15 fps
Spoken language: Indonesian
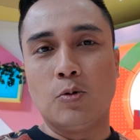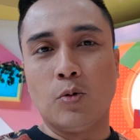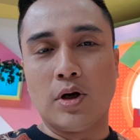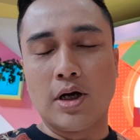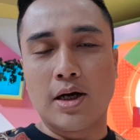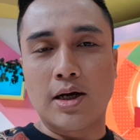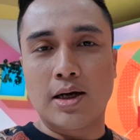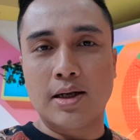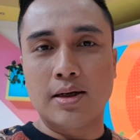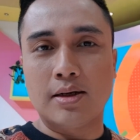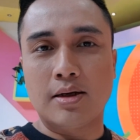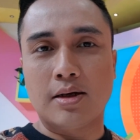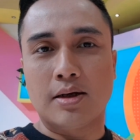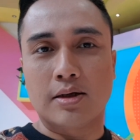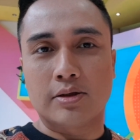unggahan
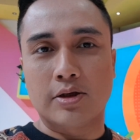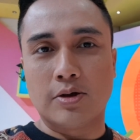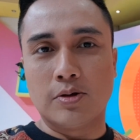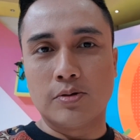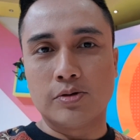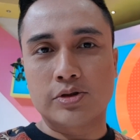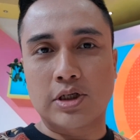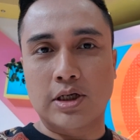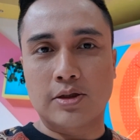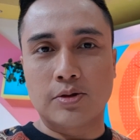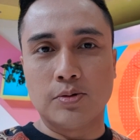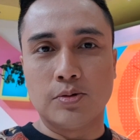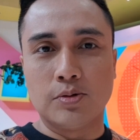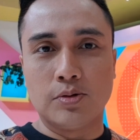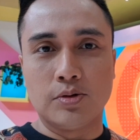atau
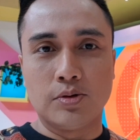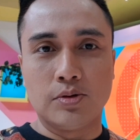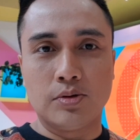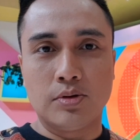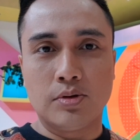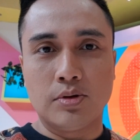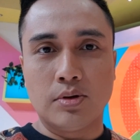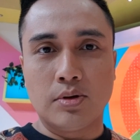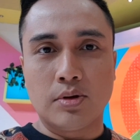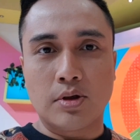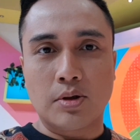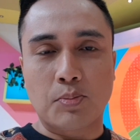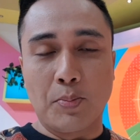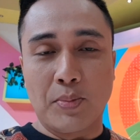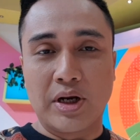satu
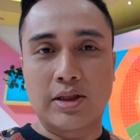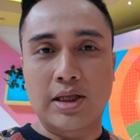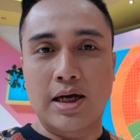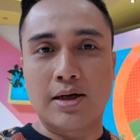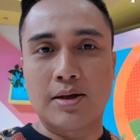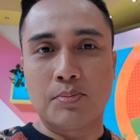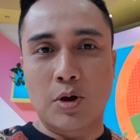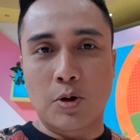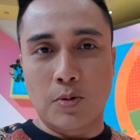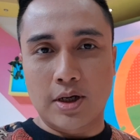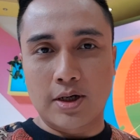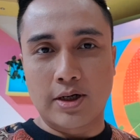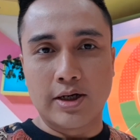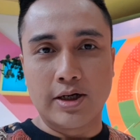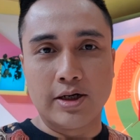pemberitaan bahwa
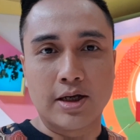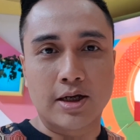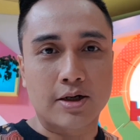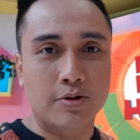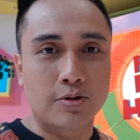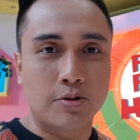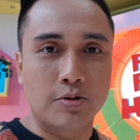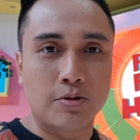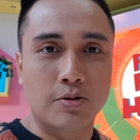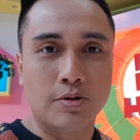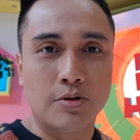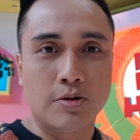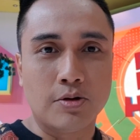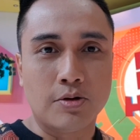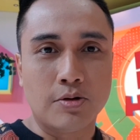Denny Darko
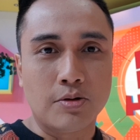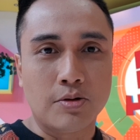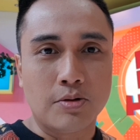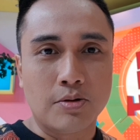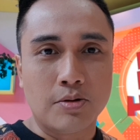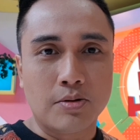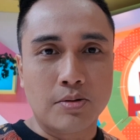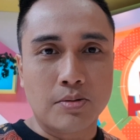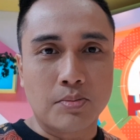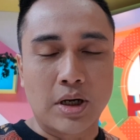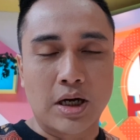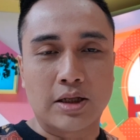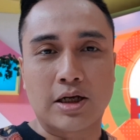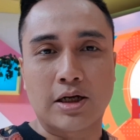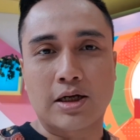
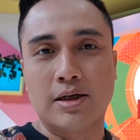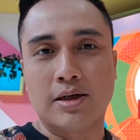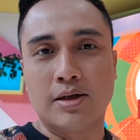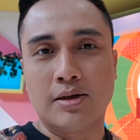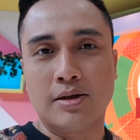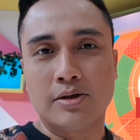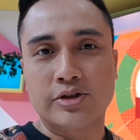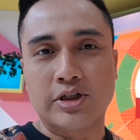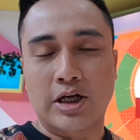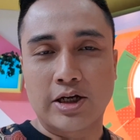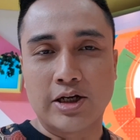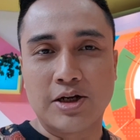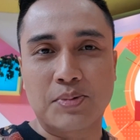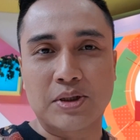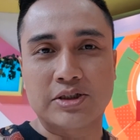mengatakan
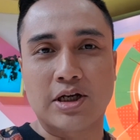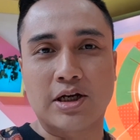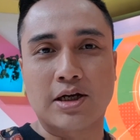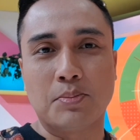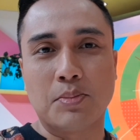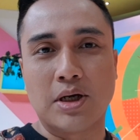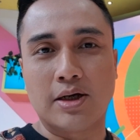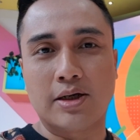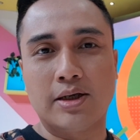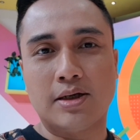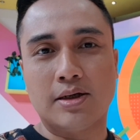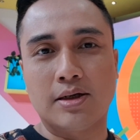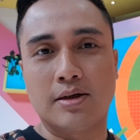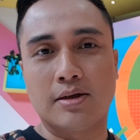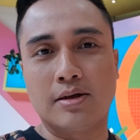Syahrini pasti akan bahagia
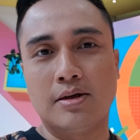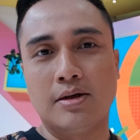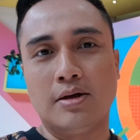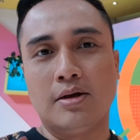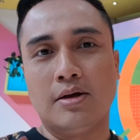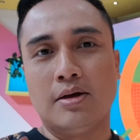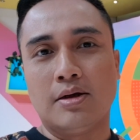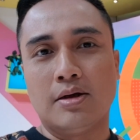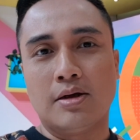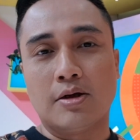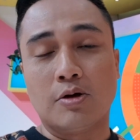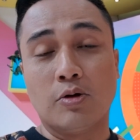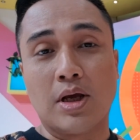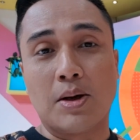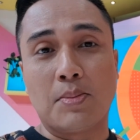dan
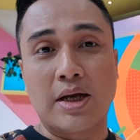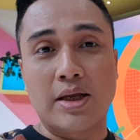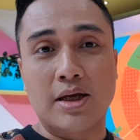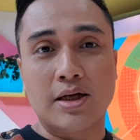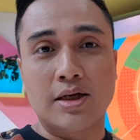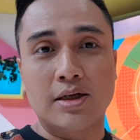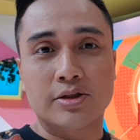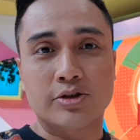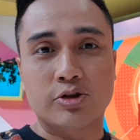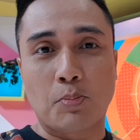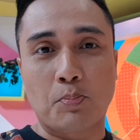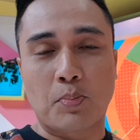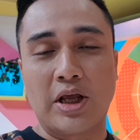Luna Maya stop